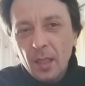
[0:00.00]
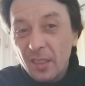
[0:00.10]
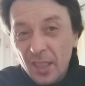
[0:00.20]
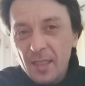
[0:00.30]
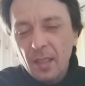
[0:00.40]

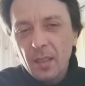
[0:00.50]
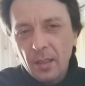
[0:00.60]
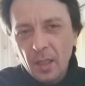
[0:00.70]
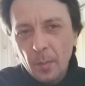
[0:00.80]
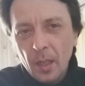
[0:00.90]

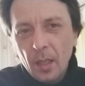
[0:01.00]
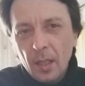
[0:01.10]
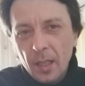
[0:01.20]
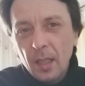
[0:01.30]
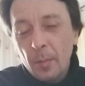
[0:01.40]
нестандартными
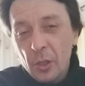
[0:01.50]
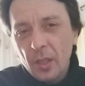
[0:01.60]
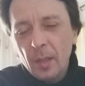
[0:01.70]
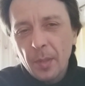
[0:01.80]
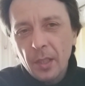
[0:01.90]
как обычно
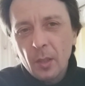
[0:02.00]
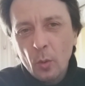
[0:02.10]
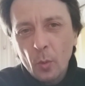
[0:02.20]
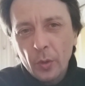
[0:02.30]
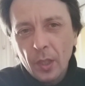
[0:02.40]
это принято у
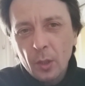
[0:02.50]
многих.